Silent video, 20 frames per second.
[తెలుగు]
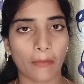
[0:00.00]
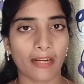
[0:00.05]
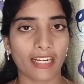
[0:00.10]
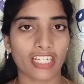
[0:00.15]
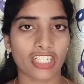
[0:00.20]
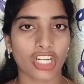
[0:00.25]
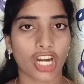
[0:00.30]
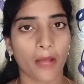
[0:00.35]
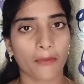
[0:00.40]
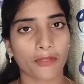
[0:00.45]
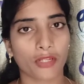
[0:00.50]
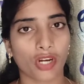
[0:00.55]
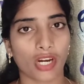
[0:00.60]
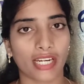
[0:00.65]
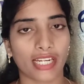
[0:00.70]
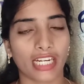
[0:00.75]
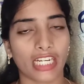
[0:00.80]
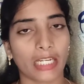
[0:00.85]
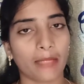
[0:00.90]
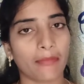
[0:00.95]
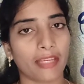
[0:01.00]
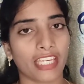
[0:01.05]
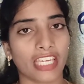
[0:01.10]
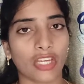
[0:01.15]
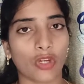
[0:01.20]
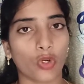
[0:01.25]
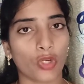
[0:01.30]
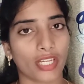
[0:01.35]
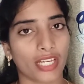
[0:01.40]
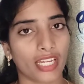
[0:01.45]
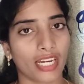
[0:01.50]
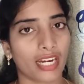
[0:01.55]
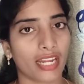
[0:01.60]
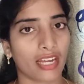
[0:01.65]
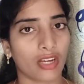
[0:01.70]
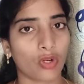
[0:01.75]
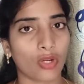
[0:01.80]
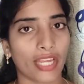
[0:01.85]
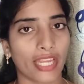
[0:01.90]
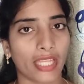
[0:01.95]
నార్మల్గా షాప్స్లో అడగండి మీకు ఈ గుంటకర
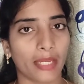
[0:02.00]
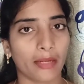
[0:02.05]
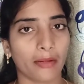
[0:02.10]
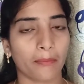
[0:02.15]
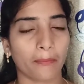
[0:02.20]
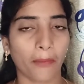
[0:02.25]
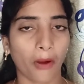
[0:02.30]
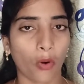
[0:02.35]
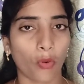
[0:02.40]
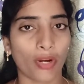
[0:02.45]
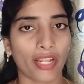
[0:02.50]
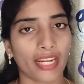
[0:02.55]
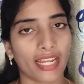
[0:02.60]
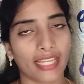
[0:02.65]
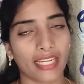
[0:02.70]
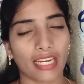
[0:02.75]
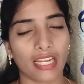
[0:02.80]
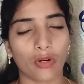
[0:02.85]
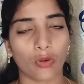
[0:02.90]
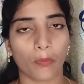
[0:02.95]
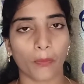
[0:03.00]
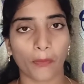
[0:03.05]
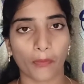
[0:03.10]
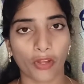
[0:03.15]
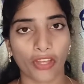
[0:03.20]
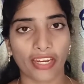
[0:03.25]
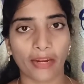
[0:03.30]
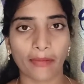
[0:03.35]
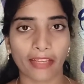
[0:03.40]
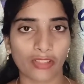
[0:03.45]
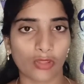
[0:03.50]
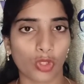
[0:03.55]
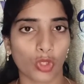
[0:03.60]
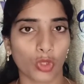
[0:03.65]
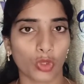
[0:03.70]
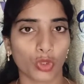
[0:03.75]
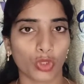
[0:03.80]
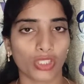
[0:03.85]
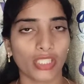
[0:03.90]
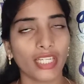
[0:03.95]
డాకు హెయిర్ పౌడర్ అయినా రూపంలో అయినా మీకు
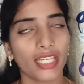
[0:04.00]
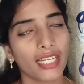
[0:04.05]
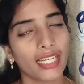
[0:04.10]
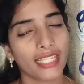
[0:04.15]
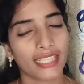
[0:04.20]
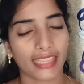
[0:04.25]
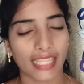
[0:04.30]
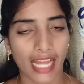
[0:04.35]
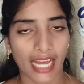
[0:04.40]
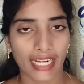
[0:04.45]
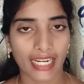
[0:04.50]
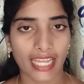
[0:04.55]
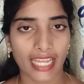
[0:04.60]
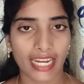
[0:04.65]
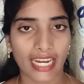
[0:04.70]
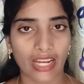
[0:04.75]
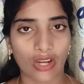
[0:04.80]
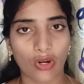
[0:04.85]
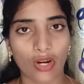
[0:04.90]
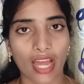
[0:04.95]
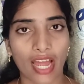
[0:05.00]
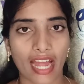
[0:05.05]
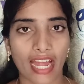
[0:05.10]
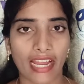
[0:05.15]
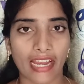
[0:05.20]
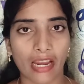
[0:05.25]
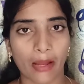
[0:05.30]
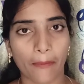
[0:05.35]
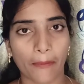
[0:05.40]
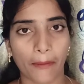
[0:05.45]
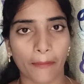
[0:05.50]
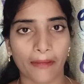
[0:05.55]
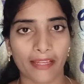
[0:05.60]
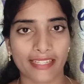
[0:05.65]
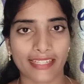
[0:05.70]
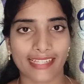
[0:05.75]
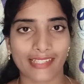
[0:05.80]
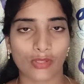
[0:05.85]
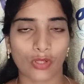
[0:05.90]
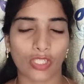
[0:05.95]
దొరుకుతుంది దాన్నైనా కూడా ఆయిల్లో
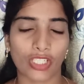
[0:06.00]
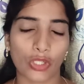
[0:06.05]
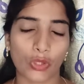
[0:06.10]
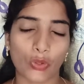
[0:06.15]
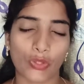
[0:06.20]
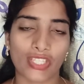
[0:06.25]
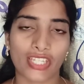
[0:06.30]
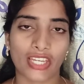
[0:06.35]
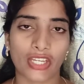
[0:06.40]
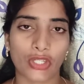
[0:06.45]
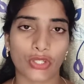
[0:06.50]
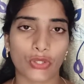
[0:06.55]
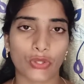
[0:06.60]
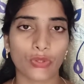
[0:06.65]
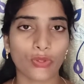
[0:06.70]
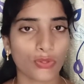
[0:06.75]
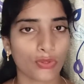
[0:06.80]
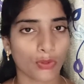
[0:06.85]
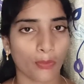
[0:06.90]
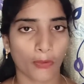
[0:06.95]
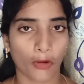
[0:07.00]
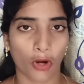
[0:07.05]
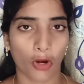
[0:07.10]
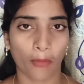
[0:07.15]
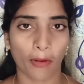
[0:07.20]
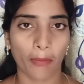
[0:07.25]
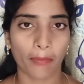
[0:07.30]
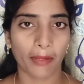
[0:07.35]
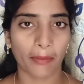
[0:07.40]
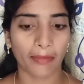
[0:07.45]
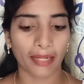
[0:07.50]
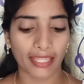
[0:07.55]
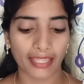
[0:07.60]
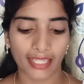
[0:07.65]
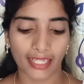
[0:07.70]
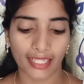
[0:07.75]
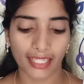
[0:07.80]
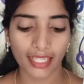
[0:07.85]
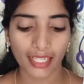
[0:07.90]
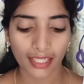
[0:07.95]
ప్రిపేర్ చేసుకొని యూజ్ చేయొచ్చు సో ప్రాబ్లం ఏం
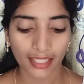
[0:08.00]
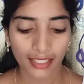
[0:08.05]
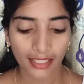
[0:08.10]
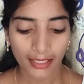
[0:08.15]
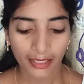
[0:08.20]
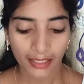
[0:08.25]
లేదండి